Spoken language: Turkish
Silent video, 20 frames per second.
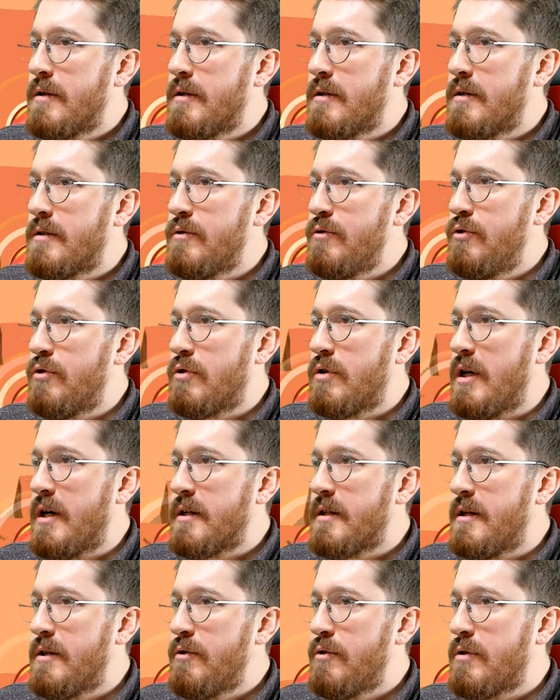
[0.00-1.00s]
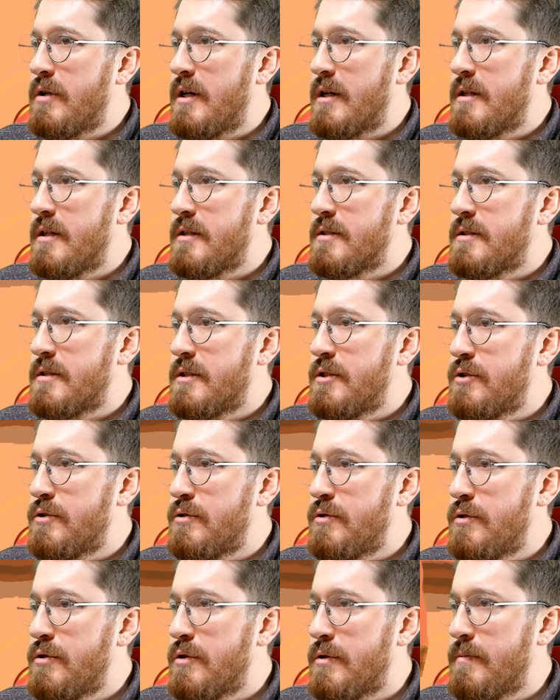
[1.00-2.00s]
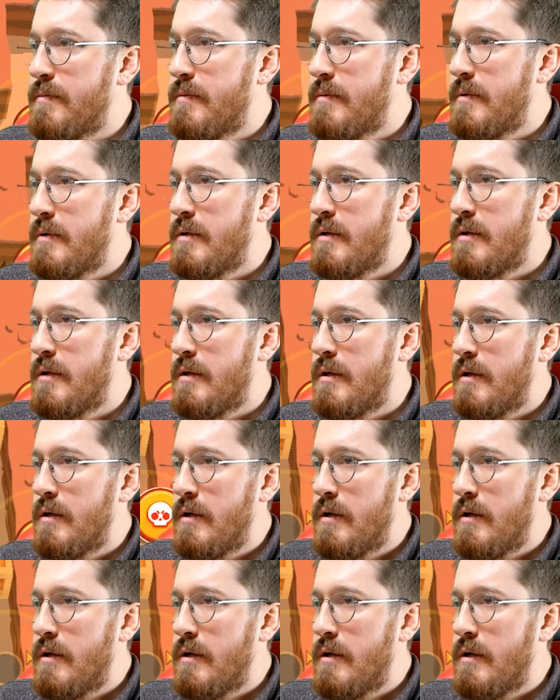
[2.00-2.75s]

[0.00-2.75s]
Çimendeler. Yukarıdan, yukarıdan zehirden sıkıştırıyorum. kaçacak onlar.